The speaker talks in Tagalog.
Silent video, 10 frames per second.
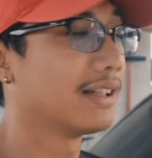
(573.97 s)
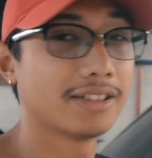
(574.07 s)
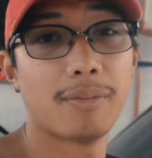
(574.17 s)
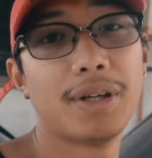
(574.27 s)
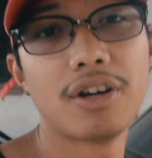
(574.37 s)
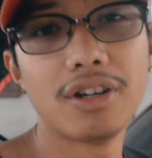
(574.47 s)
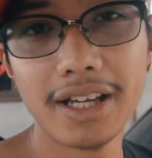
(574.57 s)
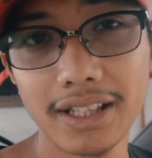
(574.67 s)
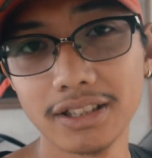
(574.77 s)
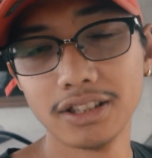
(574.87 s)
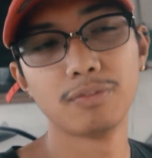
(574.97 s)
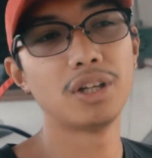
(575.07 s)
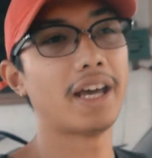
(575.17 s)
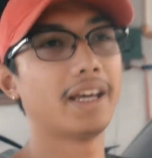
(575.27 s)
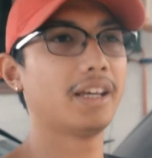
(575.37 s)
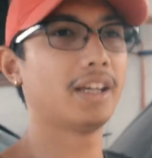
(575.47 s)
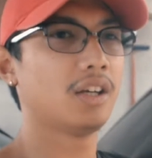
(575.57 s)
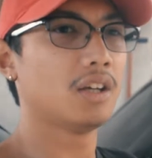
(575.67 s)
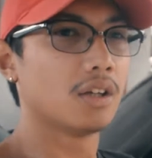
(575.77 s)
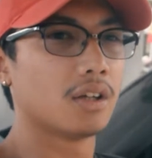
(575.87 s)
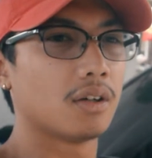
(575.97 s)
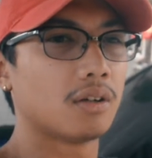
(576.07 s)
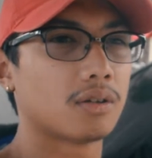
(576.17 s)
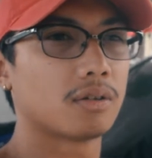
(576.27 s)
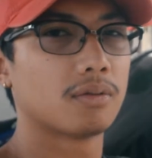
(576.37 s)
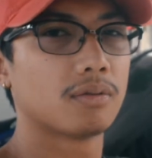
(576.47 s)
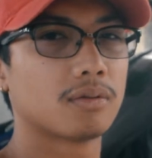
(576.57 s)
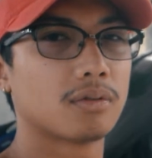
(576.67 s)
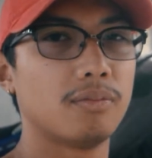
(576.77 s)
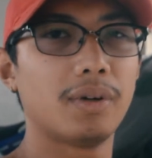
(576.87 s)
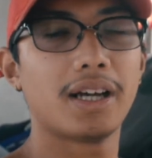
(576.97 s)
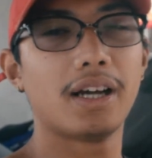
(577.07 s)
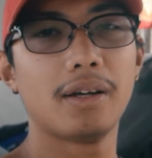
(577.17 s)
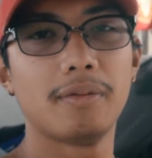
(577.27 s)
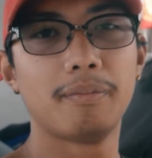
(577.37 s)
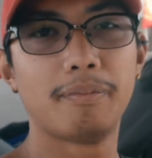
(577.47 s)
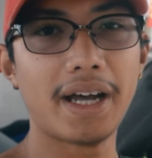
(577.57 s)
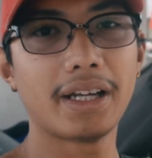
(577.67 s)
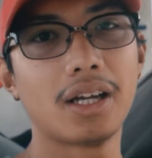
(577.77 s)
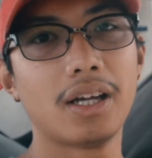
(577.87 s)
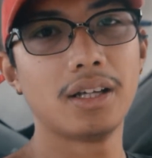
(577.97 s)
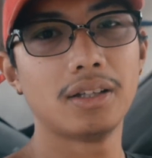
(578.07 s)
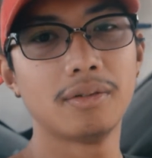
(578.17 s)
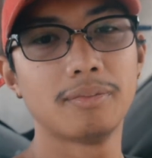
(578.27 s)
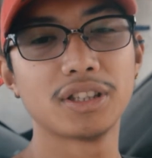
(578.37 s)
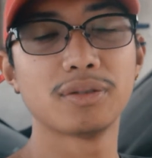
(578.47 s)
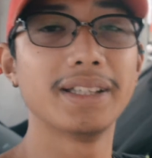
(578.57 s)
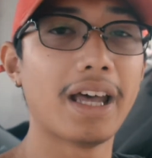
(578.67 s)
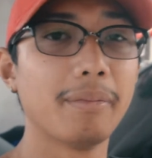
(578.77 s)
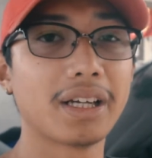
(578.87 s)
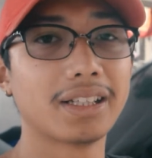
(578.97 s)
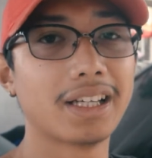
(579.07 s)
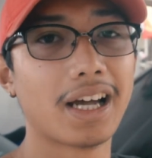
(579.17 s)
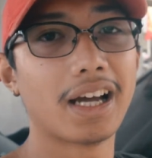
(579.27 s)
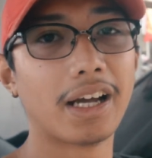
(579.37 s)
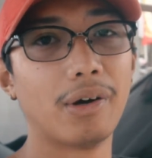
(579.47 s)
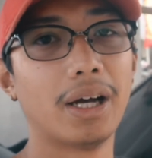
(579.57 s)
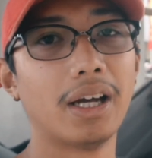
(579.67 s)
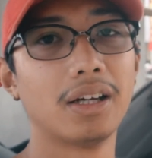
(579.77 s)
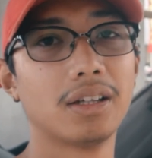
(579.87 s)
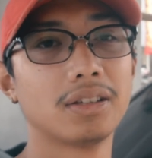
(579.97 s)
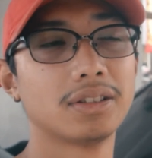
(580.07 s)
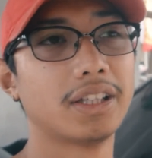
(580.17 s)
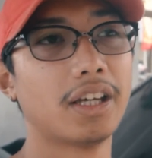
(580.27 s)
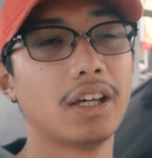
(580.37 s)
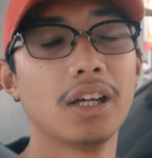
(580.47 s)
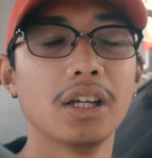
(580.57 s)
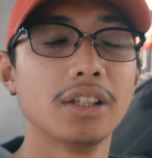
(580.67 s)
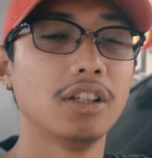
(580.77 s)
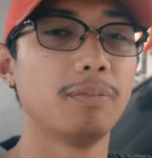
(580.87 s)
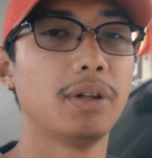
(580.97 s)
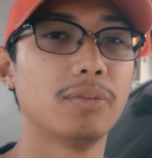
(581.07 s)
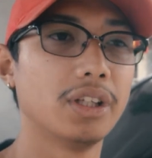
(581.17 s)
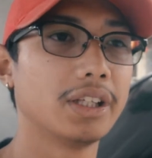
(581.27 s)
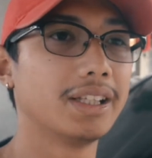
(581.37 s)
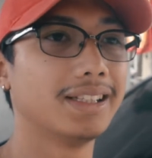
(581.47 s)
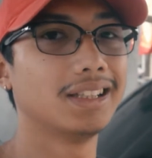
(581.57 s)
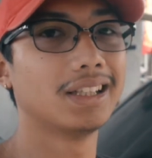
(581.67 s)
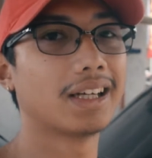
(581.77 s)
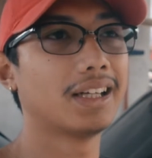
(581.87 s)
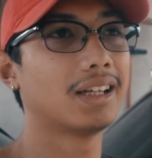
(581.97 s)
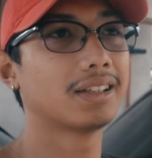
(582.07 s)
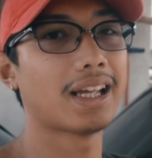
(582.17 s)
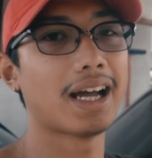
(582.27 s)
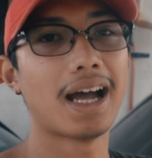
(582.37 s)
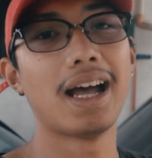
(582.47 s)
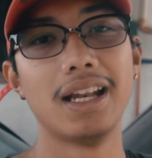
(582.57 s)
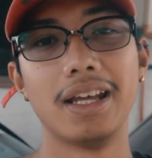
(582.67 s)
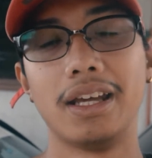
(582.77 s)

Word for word: 7 ako lagi nagsisimula. Eh, kumbaga, para mas madami kang nagagawa. Sige, sipin mo nagising ka ng tanghali.